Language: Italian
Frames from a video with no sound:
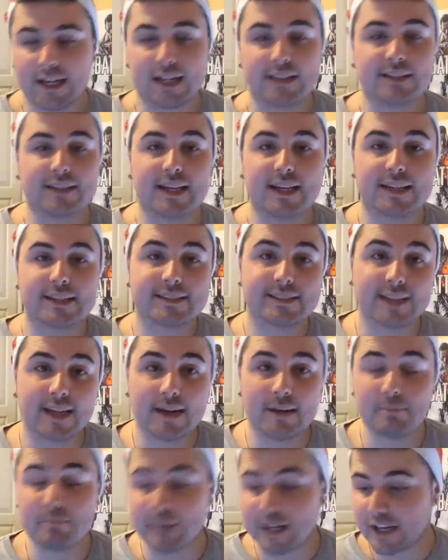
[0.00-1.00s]
La
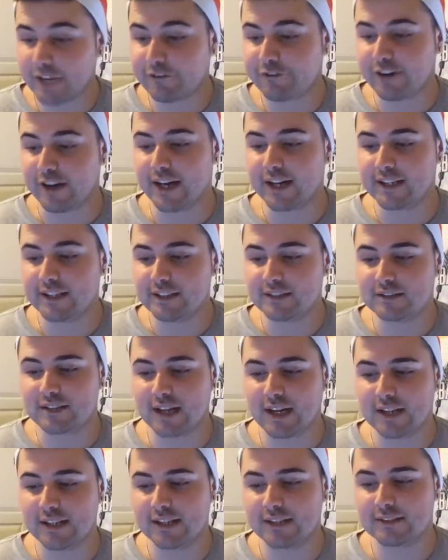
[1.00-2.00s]
terza me la fa
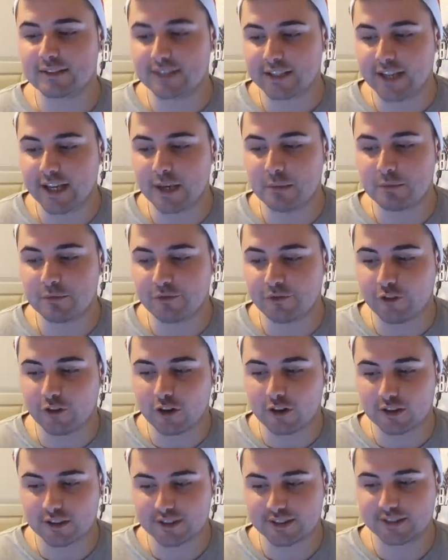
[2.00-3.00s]
Italian Game
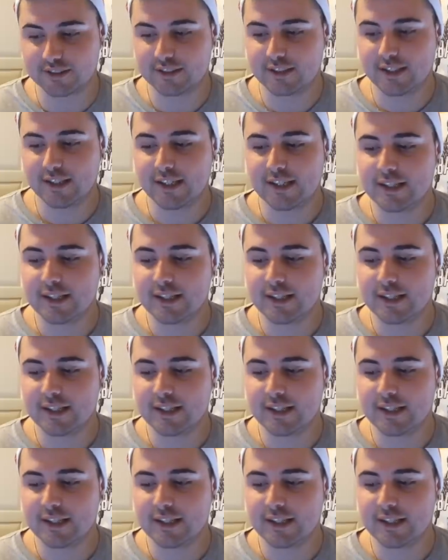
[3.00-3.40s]
Force